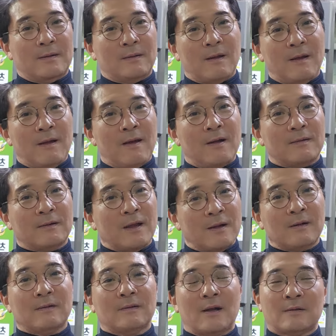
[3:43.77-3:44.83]
딱,
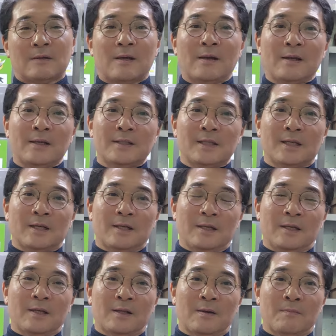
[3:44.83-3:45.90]
딱, 딱딱하게 지가
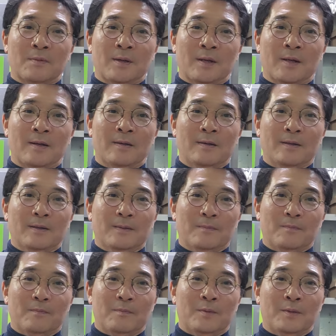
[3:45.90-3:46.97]
있기 때문에
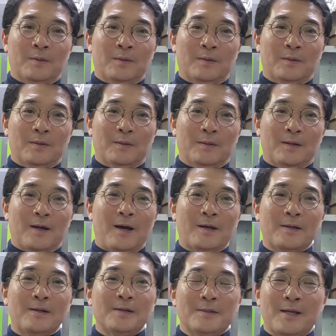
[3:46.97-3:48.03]
뭐
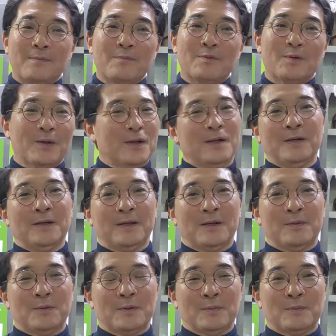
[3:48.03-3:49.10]
알을 잊어먹고 이런
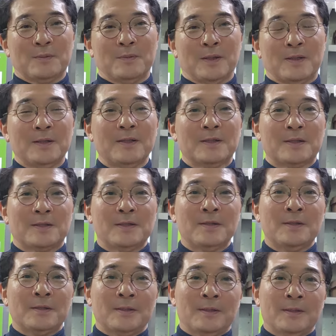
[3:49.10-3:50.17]
경우는 없습니다. 그래서
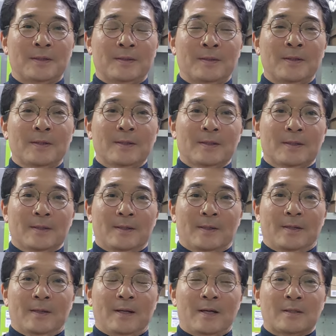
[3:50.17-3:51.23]
저는
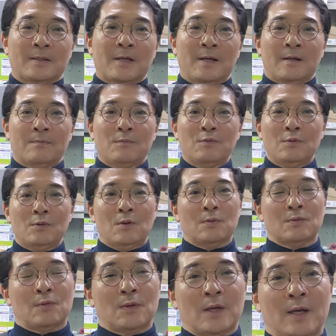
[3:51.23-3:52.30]
항상 물총
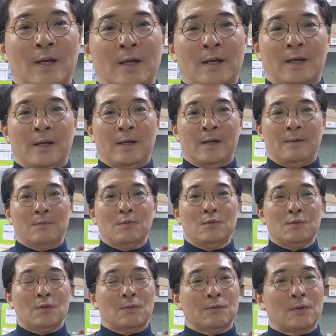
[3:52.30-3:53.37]
조개에
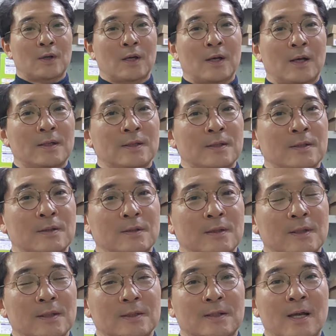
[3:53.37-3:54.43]
물총조개 한
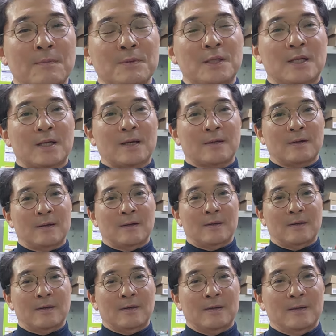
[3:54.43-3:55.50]

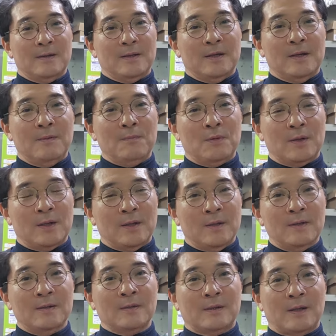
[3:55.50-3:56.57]
30개를 1인분에
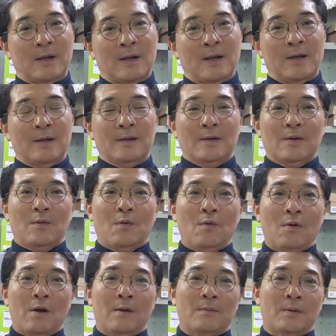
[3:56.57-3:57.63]
넣을 때
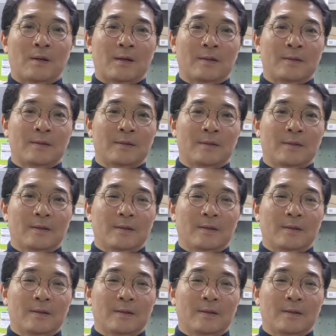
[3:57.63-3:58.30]
홍합을 한